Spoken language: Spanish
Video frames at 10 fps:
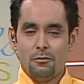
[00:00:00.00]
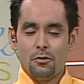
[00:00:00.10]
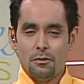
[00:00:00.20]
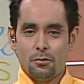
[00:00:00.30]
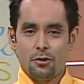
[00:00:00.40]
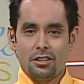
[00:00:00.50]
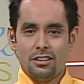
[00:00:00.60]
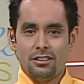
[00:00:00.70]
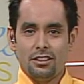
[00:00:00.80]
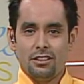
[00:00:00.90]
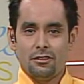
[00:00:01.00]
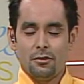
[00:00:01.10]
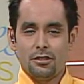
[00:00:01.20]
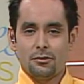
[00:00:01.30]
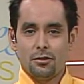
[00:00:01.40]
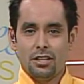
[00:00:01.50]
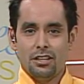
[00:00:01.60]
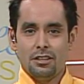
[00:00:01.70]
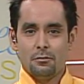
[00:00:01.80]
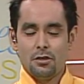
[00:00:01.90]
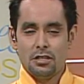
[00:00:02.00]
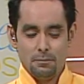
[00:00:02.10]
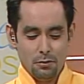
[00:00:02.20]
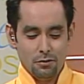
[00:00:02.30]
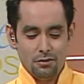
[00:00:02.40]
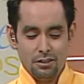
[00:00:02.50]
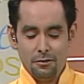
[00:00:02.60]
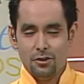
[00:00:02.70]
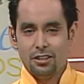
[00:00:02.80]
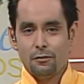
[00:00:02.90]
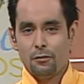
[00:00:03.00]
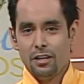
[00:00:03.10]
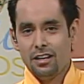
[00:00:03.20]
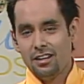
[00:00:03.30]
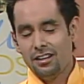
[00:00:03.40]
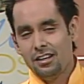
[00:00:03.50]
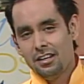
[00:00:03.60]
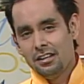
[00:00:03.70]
muy importante dentro de la historia del municipio, debido a que fue